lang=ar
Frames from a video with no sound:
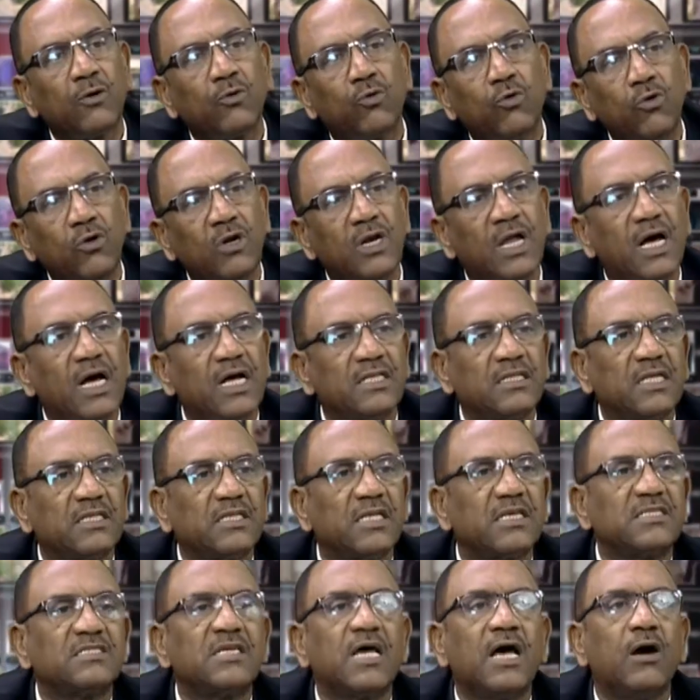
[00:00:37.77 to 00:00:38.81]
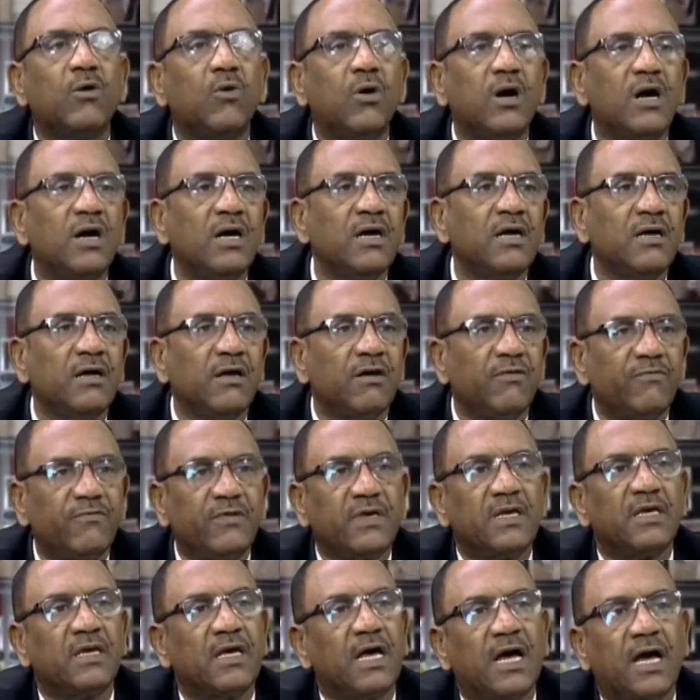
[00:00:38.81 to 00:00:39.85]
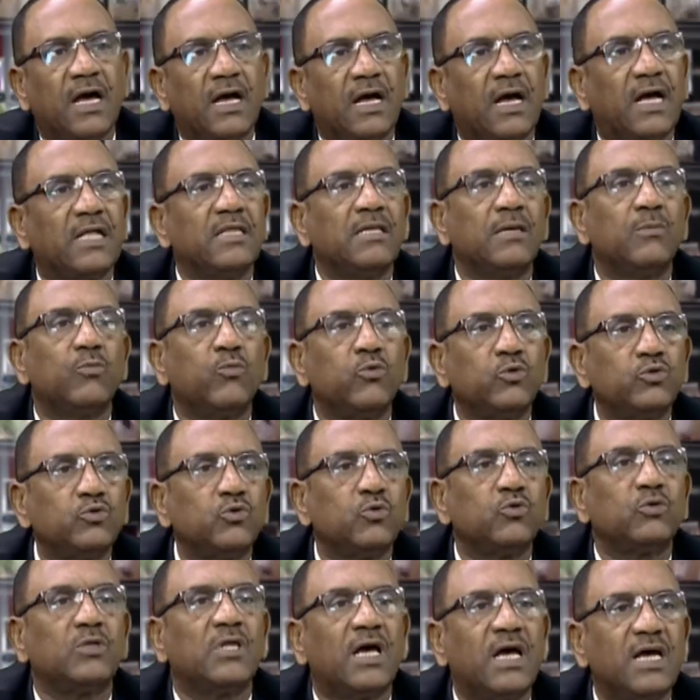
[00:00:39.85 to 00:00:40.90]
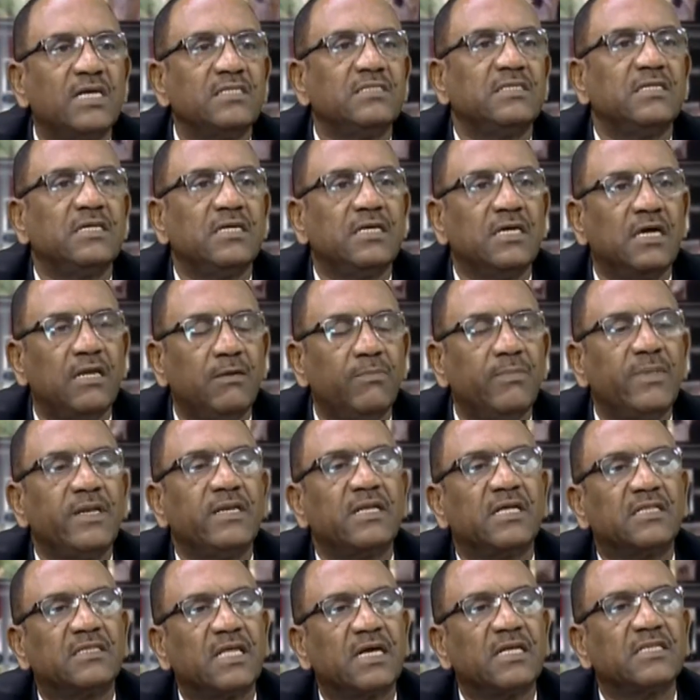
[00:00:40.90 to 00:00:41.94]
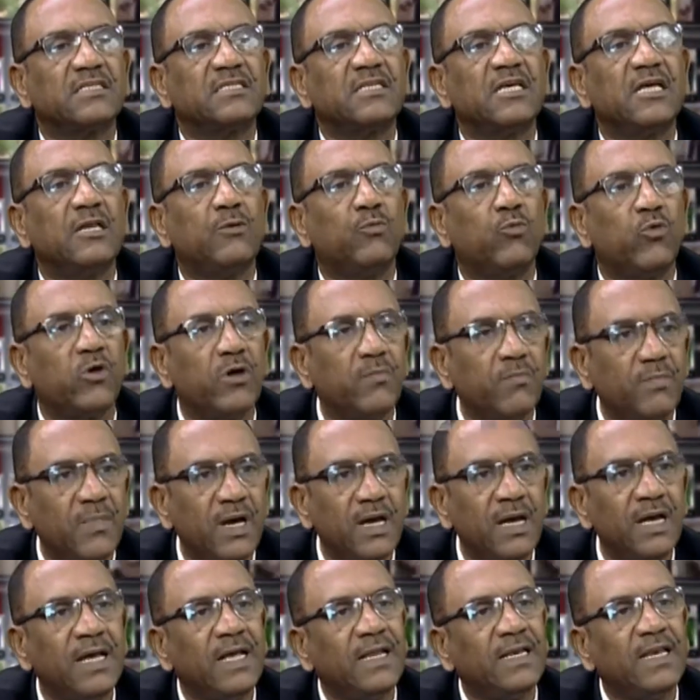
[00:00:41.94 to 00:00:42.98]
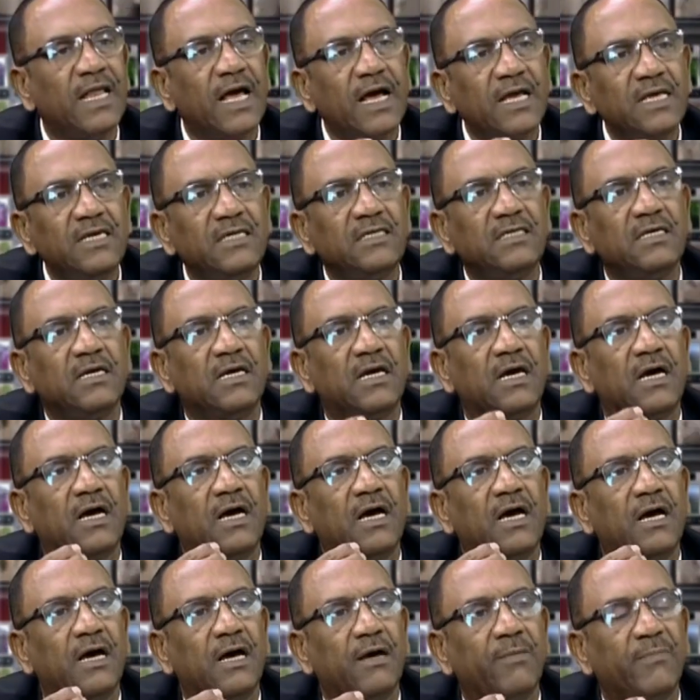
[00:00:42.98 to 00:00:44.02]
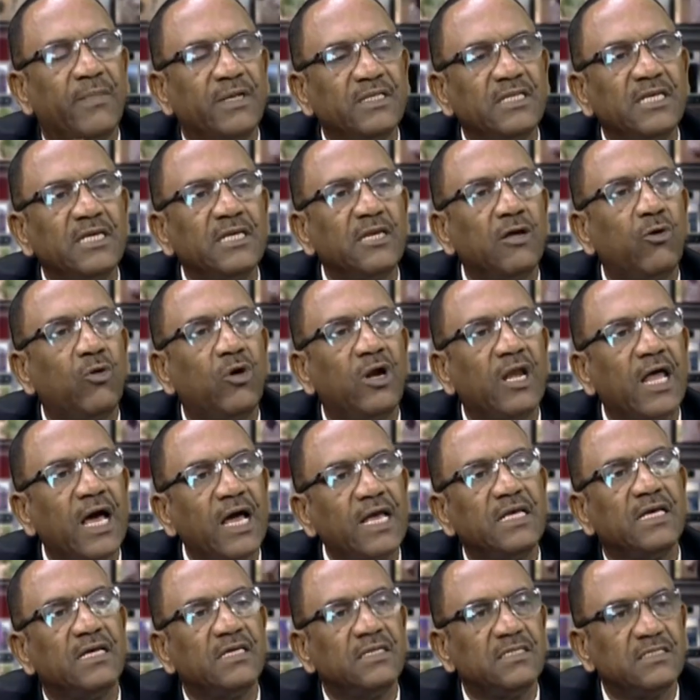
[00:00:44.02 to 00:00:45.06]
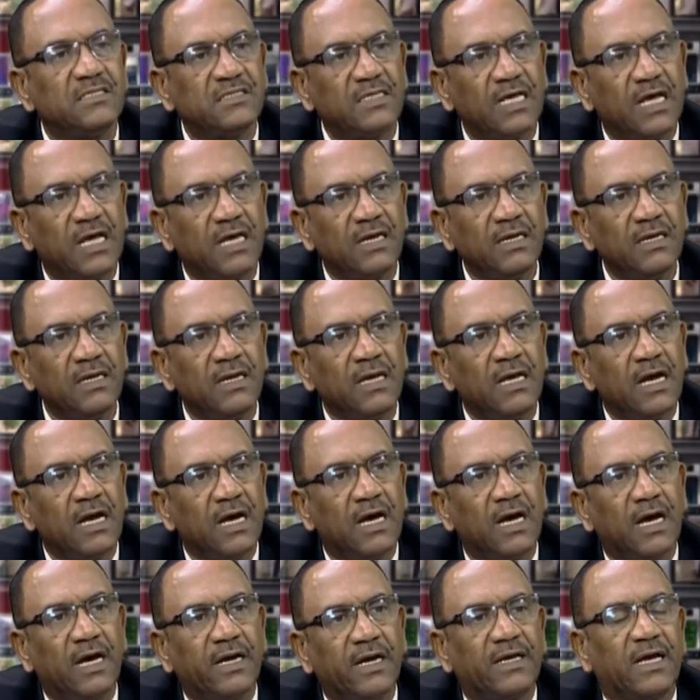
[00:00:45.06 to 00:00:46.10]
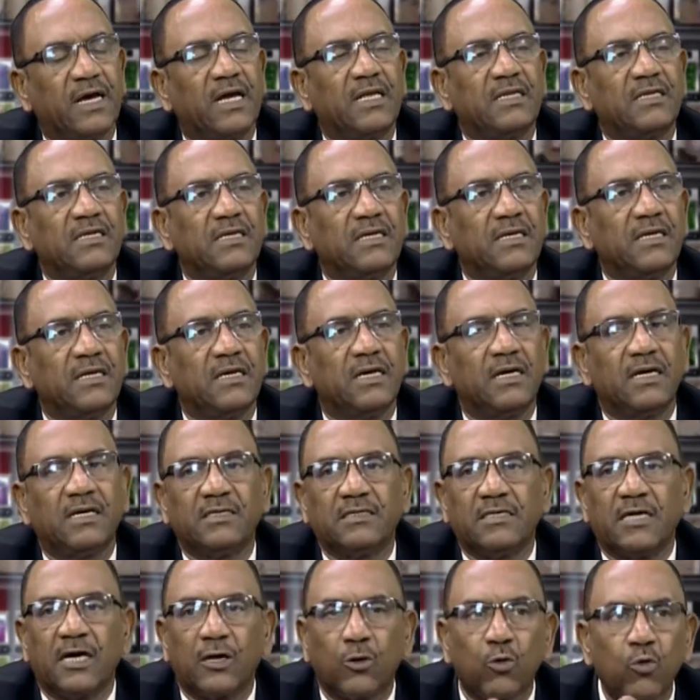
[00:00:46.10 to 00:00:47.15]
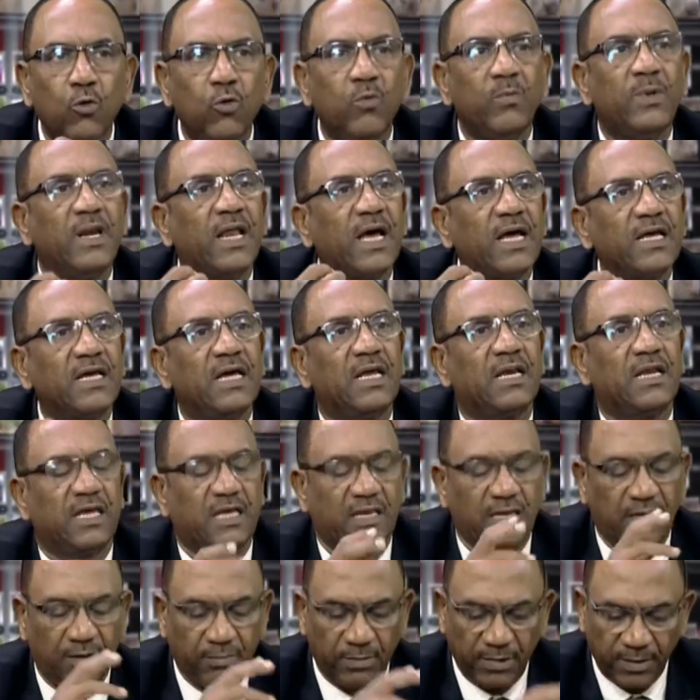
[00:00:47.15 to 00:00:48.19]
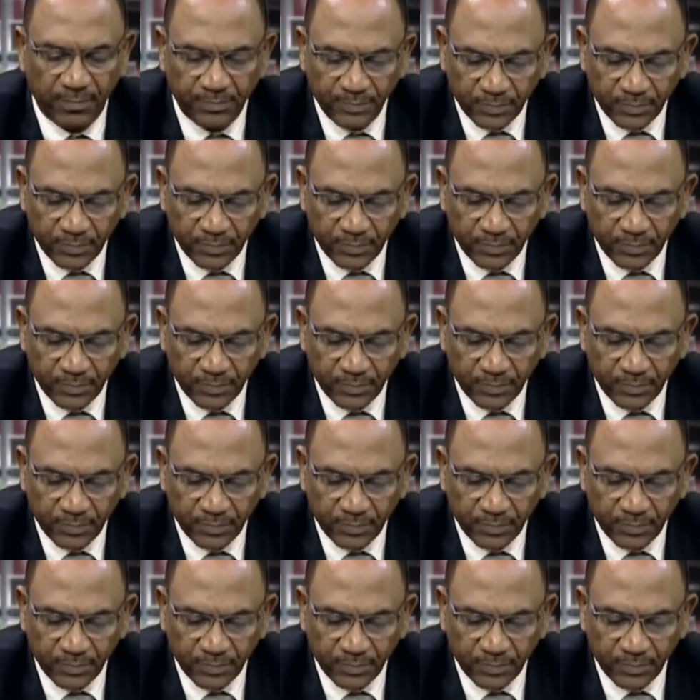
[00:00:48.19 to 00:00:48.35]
كلها تتساوى في عدم وجود هذه البنية التحتية المهمة لأي آه، مدينة ولأي إنسان يعني يروم الحياة الكريمة